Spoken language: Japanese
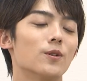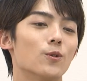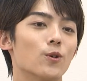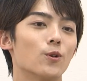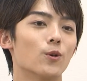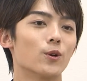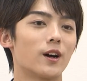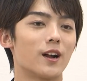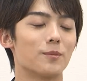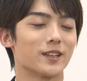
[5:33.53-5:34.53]
をここ
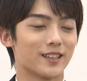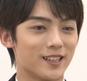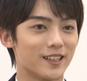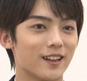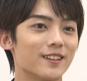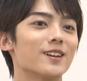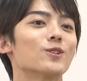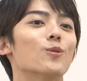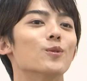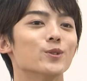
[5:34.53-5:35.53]
からまた切れたらな
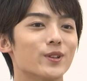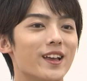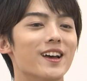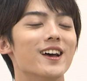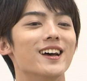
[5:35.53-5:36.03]
と思うので